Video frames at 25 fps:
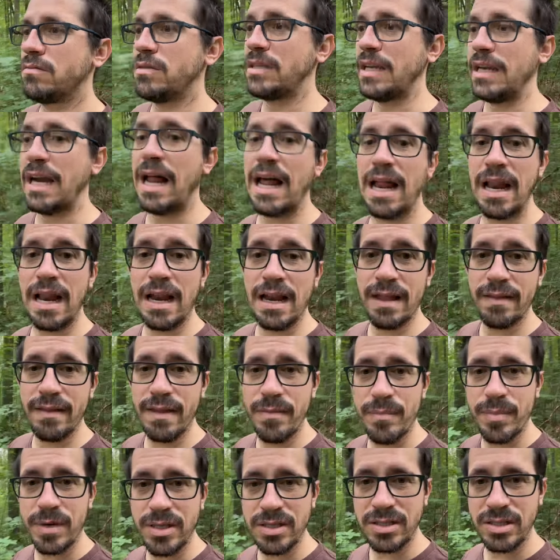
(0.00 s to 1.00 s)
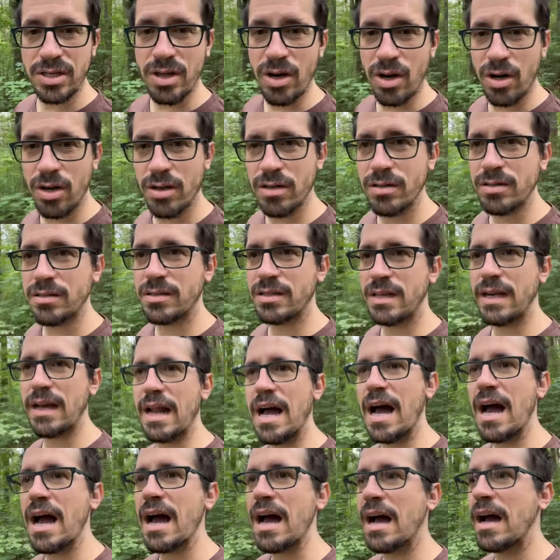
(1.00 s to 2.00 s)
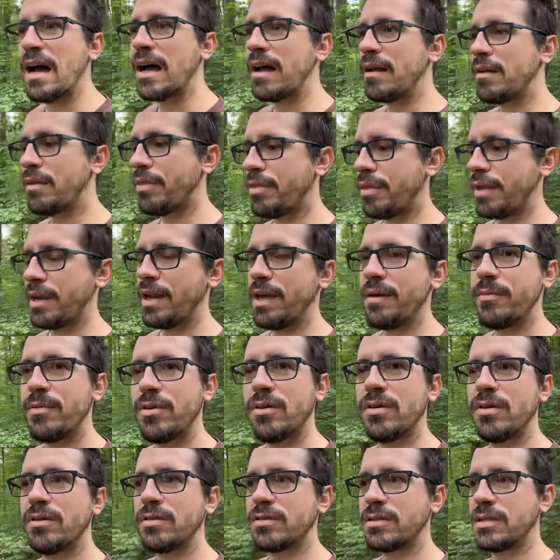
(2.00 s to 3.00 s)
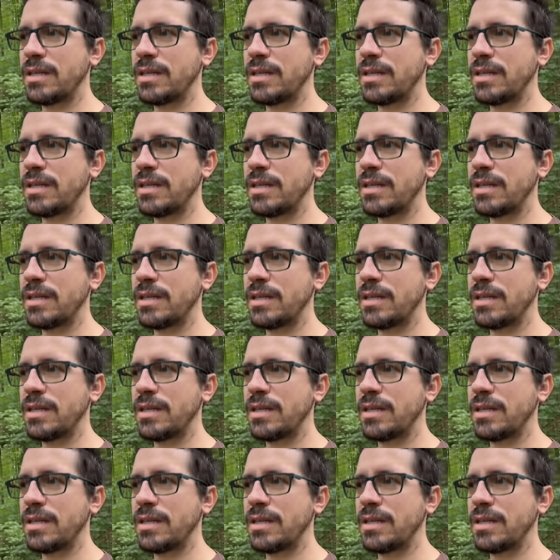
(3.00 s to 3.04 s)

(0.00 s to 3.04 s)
Será la depresión, será el cerebro,